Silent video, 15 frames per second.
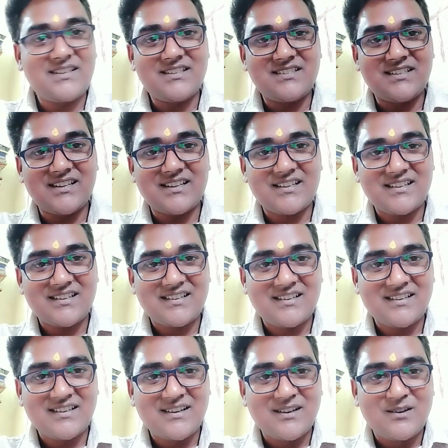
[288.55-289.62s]
कीजिए
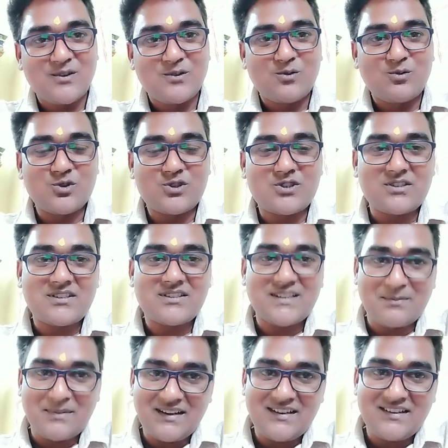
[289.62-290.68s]
कुछ
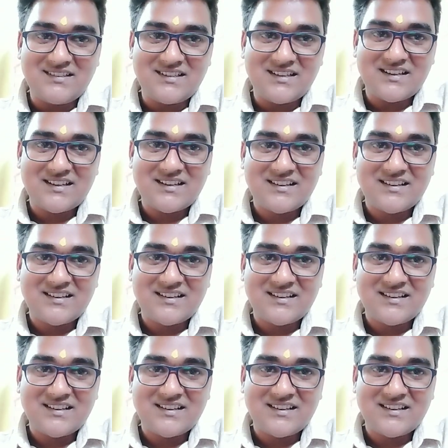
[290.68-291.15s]
समय लीजिए